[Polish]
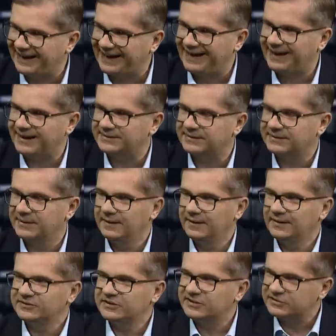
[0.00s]
lat.
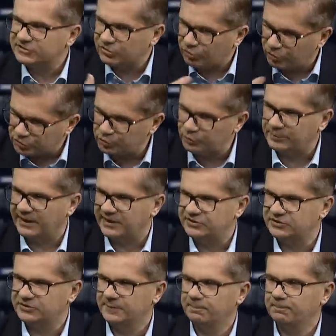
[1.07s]
co też to, to
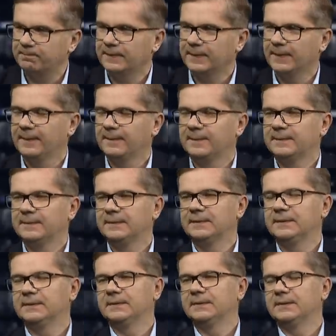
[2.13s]
Jeżeli pozwolisz, to do tego
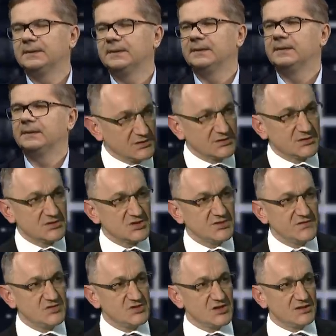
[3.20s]
wrócimy, bo y,
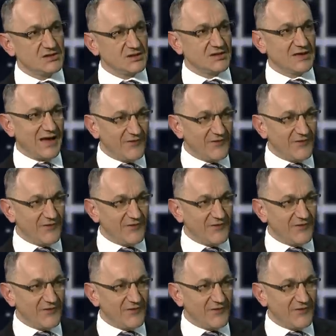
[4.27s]
rzeczywiście tych